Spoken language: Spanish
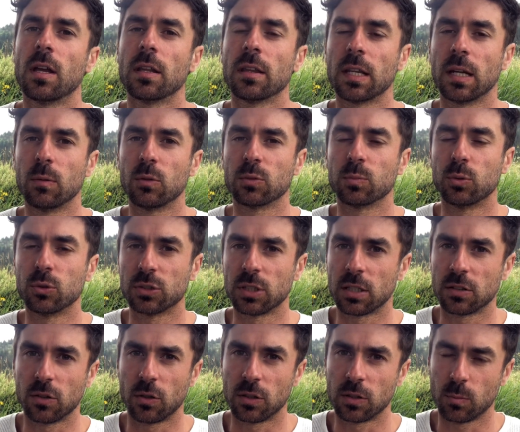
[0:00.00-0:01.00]
Tenemos
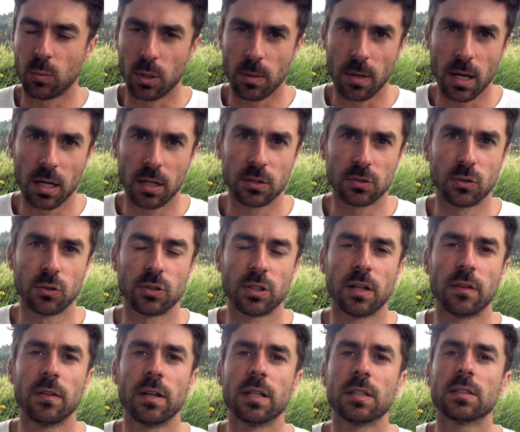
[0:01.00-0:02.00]
pulsaciones muy bajas
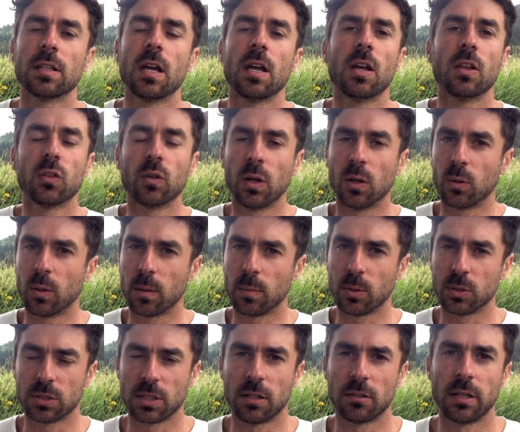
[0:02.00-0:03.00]
otra vez, todo el
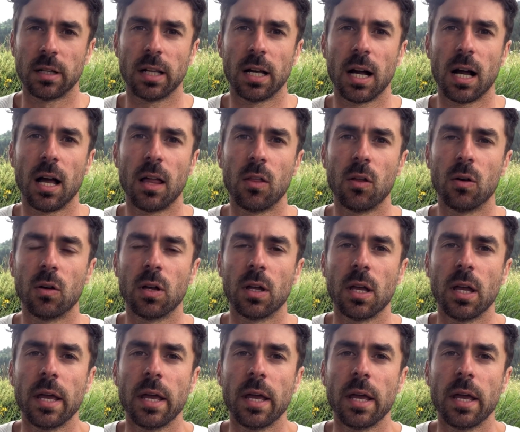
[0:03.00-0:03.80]
cuerpo está relajado.